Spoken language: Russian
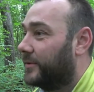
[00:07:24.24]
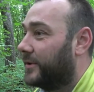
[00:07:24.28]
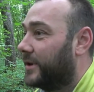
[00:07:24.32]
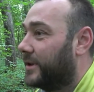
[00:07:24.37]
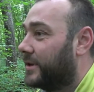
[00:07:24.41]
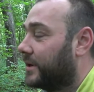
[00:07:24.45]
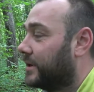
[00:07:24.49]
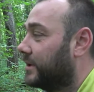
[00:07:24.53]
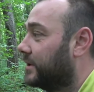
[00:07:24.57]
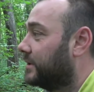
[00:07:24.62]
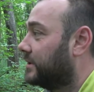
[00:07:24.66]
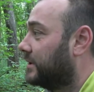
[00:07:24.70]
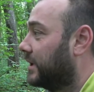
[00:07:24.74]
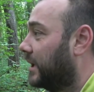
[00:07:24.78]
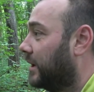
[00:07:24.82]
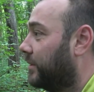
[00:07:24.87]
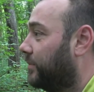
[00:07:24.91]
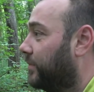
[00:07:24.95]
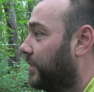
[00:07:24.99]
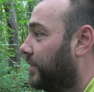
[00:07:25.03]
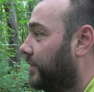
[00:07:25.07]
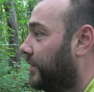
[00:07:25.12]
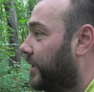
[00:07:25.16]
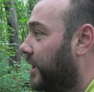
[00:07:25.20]
В этих лесах
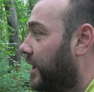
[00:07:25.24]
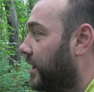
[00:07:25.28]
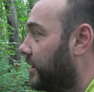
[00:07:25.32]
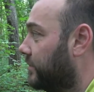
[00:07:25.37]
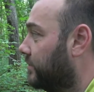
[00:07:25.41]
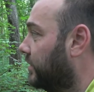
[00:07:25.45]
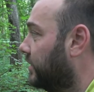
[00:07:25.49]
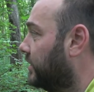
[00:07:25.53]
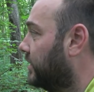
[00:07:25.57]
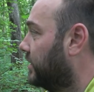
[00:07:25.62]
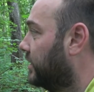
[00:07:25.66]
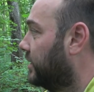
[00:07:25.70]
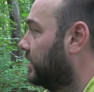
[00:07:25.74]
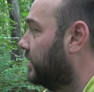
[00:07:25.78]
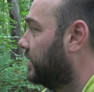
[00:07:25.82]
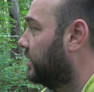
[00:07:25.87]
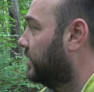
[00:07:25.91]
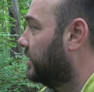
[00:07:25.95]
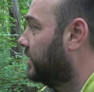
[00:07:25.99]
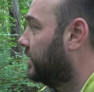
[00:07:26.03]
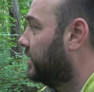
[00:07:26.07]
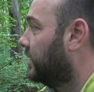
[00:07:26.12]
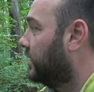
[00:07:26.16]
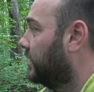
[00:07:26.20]
бываем,
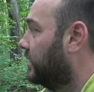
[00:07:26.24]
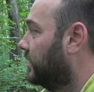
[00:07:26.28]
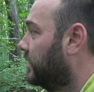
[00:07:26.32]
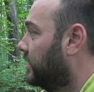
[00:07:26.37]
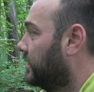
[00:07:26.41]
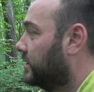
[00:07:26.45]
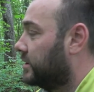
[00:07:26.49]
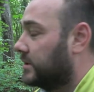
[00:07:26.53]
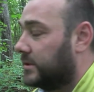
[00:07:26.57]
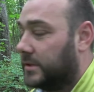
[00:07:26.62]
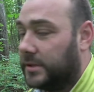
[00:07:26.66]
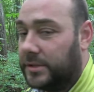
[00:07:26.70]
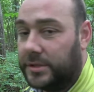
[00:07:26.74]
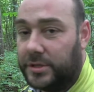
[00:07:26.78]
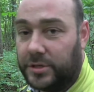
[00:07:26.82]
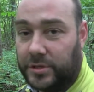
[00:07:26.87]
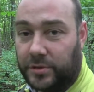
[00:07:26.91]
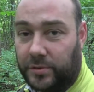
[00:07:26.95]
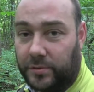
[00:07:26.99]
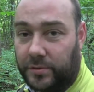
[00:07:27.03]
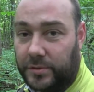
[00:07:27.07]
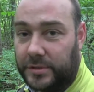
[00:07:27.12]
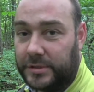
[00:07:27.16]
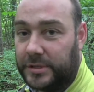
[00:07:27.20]

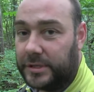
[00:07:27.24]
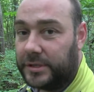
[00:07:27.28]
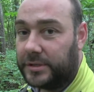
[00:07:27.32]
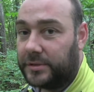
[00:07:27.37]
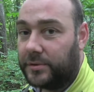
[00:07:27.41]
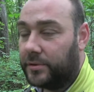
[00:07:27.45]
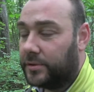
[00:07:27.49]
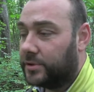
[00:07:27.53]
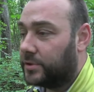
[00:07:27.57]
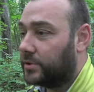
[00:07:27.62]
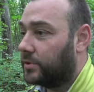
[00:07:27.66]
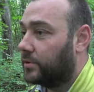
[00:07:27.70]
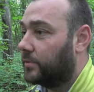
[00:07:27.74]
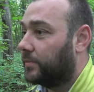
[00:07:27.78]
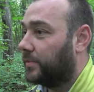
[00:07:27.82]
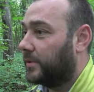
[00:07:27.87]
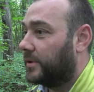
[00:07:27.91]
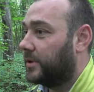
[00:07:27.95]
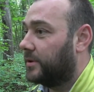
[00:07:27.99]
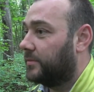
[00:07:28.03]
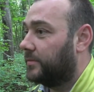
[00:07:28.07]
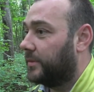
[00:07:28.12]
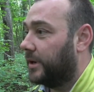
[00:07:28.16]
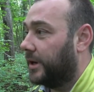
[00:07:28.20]
зачастую здесь кое-что
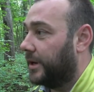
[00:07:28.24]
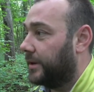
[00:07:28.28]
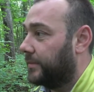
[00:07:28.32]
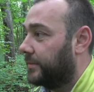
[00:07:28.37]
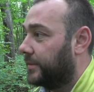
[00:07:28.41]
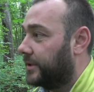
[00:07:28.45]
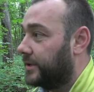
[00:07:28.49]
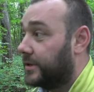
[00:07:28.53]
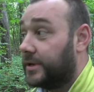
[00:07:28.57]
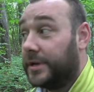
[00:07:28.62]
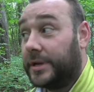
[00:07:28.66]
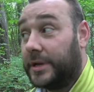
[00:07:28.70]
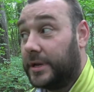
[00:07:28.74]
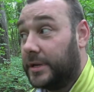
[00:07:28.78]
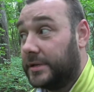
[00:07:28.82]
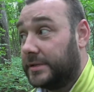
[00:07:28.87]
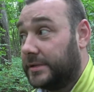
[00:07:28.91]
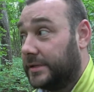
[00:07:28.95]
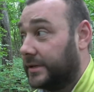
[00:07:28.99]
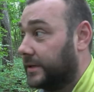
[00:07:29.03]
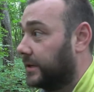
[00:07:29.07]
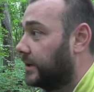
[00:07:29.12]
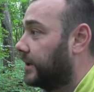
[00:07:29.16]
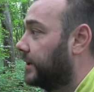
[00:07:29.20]
поднимаем
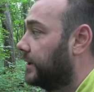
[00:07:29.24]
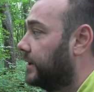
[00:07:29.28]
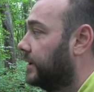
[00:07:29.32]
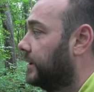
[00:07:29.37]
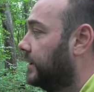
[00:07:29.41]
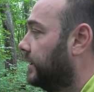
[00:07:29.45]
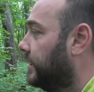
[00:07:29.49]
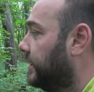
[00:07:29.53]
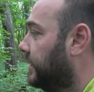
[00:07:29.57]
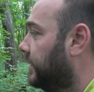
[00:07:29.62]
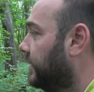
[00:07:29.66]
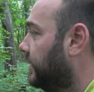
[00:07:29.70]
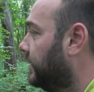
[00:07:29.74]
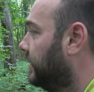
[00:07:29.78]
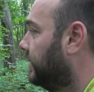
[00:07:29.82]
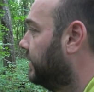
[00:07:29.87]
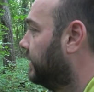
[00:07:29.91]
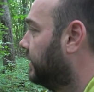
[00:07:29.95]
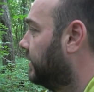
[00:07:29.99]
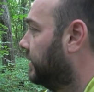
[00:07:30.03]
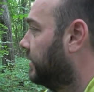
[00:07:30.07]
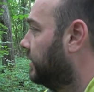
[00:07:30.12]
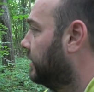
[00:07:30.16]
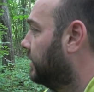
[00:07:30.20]
интересненькое.
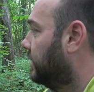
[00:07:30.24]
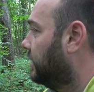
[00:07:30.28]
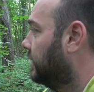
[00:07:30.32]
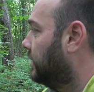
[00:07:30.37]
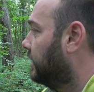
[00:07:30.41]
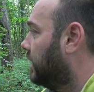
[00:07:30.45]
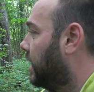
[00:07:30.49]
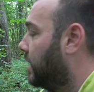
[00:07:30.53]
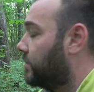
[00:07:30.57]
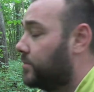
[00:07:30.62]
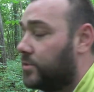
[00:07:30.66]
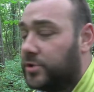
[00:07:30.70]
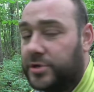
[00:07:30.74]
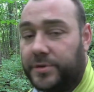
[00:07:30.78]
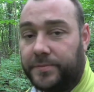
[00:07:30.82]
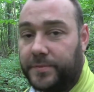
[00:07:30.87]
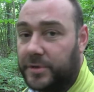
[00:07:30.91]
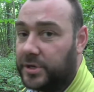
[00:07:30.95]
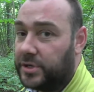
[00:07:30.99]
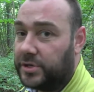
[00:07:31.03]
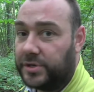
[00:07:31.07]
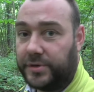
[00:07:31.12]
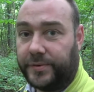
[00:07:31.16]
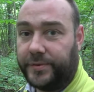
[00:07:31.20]
А можем
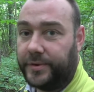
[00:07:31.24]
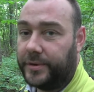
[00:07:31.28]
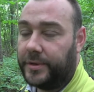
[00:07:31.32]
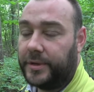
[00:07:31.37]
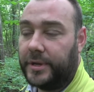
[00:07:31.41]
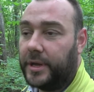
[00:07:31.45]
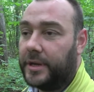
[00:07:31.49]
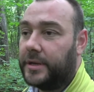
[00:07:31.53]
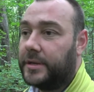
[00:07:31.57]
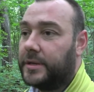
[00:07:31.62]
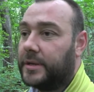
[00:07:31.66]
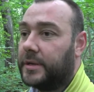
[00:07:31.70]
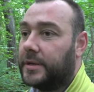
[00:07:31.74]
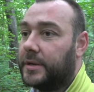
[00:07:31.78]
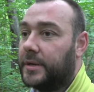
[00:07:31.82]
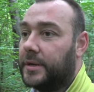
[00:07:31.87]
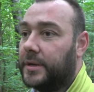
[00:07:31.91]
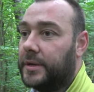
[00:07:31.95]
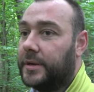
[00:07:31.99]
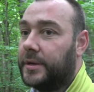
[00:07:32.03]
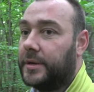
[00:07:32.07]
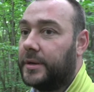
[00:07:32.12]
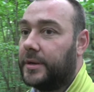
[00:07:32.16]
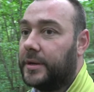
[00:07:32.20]
ничего не найти.
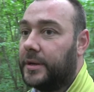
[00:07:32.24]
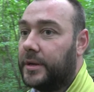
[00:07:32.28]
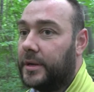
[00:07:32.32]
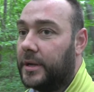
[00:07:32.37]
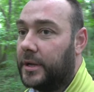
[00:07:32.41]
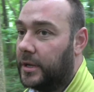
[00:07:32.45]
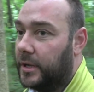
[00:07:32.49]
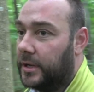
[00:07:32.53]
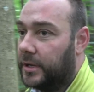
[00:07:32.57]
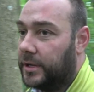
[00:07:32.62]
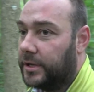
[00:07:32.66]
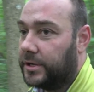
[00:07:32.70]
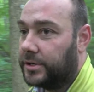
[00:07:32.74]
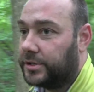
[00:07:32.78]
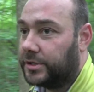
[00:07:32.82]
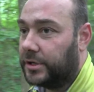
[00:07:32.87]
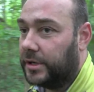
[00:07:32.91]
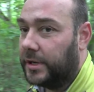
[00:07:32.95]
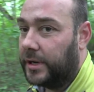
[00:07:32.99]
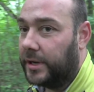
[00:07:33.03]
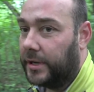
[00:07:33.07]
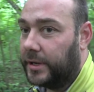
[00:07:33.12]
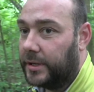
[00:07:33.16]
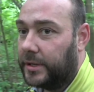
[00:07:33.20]

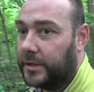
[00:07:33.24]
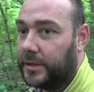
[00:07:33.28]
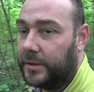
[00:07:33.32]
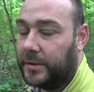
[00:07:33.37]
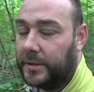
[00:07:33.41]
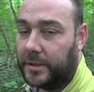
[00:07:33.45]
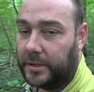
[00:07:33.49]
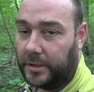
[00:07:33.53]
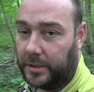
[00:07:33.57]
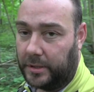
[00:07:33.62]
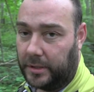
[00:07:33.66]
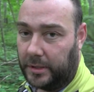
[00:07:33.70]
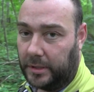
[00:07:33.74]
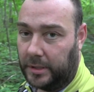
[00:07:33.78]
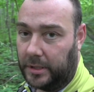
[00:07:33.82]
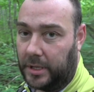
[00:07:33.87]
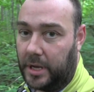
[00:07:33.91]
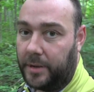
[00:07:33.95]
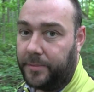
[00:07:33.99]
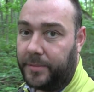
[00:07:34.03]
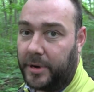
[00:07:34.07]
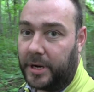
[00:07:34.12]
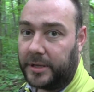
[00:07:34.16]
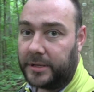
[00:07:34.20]
Решили
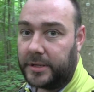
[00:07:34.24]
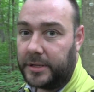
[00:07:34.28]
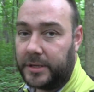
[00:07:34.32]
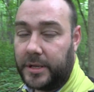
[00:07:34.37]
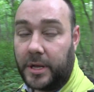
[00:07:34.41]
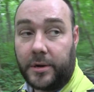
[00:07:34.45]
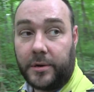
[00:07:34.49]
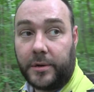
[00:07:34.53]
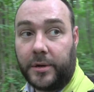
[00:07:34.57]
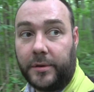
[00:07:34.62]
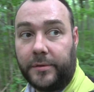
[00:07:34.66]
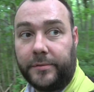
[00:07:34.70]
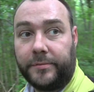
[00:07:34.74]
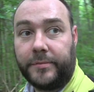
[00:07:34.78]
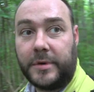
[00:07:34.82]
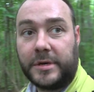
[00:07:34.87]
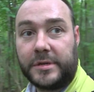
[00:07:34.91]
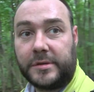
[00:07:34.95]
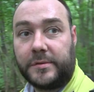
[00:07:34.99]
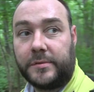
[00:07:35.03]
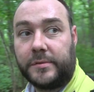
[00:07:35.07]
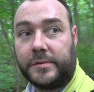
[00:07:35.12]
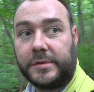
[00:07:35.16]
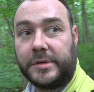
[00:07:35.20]
на обратной дороге в
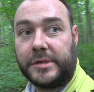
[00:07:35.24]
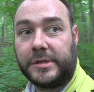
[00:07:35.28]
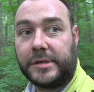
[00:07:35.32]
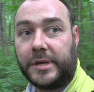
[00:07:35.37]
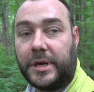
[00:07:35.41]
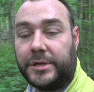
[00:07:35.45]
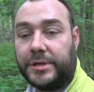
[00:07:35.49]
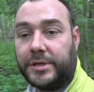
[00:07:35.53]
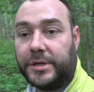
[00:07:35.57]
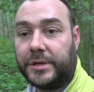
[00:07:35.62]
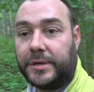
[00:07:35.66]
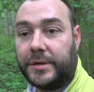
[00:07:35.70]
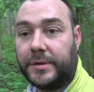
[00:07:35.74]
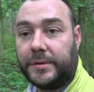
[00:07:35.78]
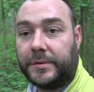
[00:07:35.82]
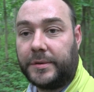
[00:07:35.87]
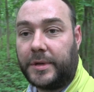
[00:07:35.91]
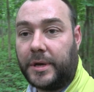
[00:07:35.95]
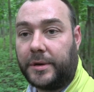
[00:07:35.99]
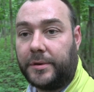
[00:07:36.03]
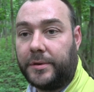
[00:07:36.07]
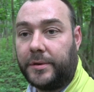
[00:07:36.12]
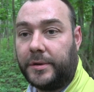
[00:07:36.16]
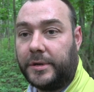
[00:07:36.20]
Москву заскочить. Вот
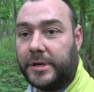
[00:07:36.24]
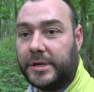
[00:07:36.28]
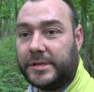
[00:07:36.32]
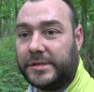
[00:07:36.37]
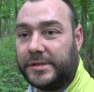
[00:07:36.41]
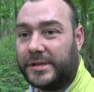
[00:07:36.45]
такой лес.